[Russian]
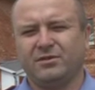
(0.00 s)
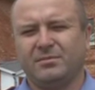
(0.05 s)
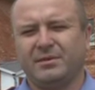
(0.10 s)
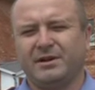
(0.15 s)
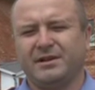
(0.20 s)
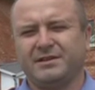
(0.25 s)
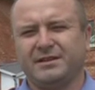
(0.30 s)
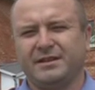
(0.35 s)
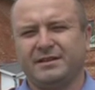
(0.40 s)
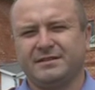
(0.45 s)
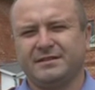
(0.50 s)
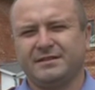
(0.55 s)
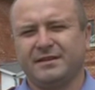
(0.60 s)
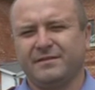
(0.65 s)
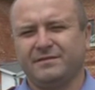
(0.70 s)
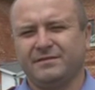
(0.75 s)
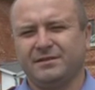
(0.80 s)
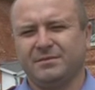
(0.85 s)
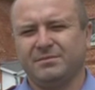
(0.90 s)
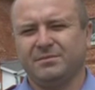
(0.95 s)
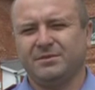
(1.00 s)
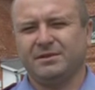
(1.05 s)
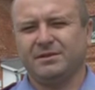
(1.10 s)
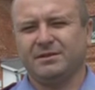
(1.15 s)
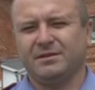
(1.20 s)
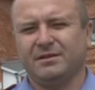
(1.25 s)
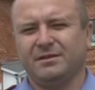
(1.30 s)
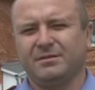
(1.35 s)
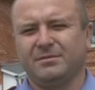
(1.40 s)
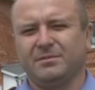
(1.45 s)
обращается ко всем
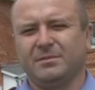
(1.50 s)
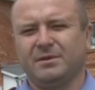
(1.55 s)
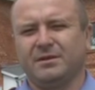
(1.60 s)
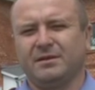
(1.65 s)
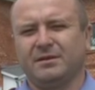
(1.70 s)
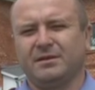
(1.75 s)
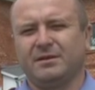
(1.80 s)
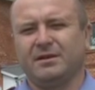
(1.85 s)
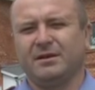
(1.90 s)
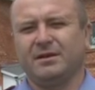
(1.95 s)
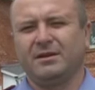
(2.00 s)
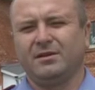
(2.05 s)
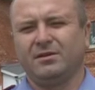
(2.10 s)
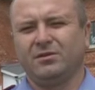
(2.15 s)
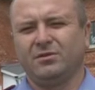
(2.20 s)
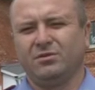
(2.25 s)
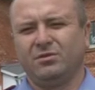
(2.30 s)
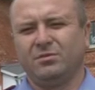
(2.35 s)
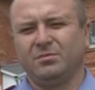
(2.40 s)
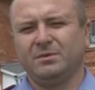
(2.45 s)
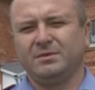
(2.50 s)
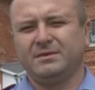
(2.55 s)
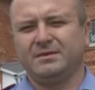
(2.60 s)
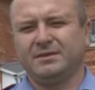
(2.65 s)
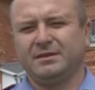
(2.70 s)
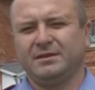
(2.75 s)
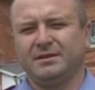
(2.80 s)
жителям области.